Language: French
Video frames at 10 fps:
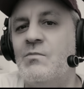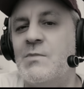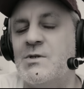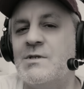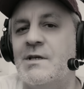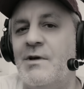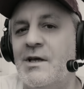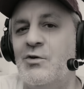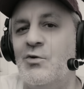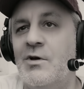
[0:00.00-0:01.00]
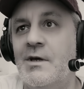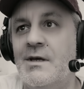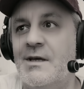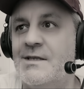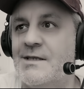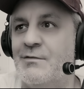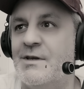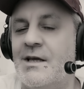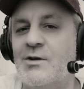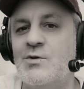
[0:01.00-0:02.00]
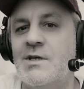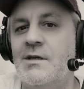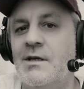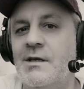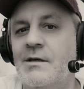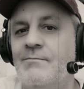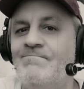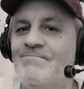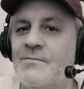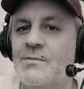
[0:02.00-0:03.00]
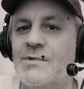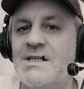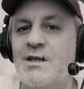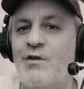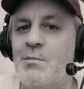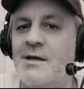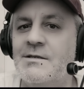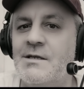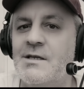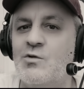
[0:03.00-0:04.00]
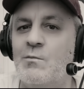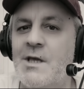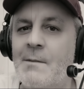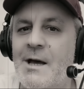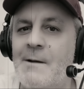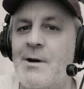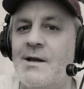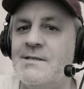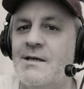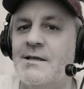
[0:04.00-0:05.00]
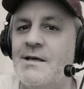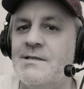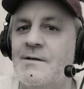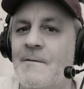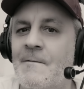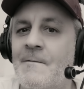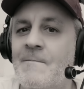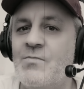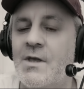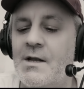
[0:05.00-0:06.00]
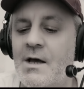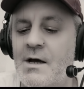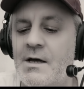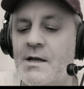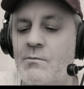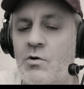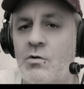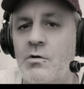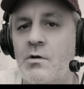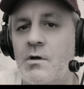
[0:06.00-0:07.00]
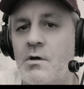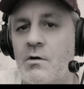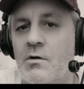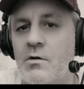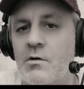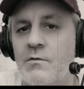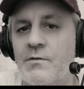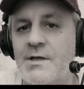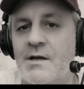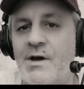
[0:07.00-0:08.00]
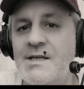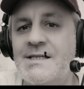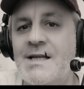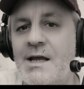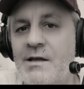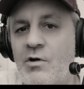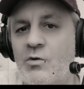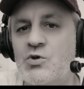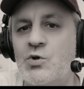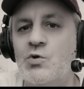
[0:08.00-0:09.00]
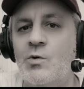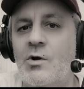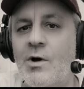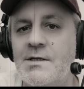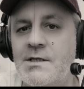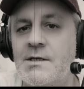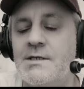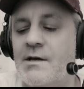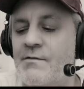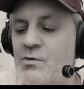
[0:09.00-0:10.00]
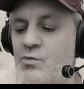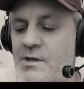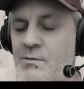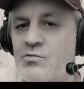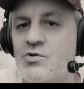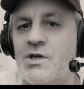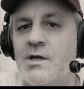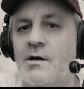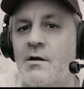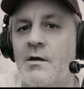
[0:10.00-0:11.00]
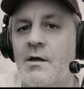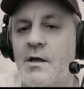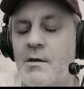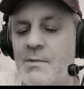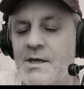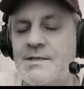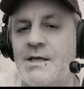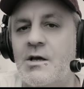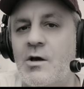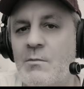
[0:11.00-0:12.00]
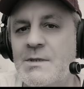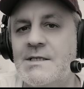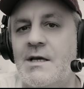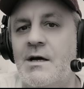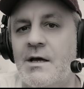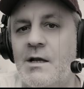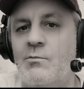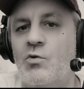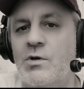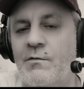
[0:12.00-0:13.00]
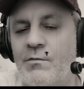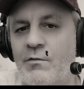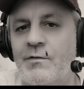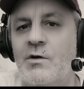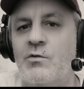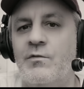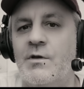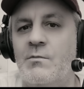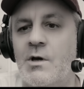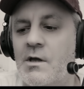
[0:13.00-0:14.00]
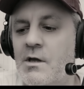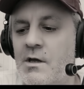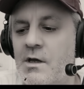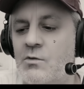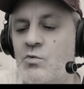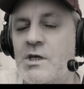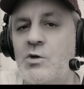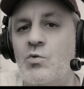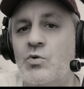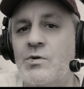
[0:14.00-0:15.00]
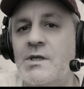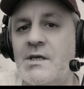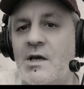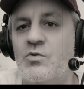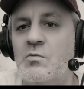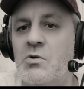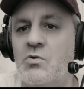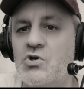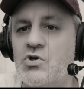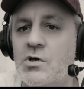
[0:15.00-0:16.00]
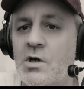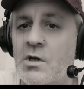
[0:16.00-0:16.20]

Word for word: Parce que c'est vrai que ça fait quelques années, hum, des effets pratiques sont mis à mal par la synthèse. Hein. Et là, réellement, euh, Fede Alvarez, il est allé voir le studio, il leur a dit ça va coûter plus cher, mais c'est comme ça réellement qu'il faut faire le film. Et donc, ils lui ont donné carte blanche.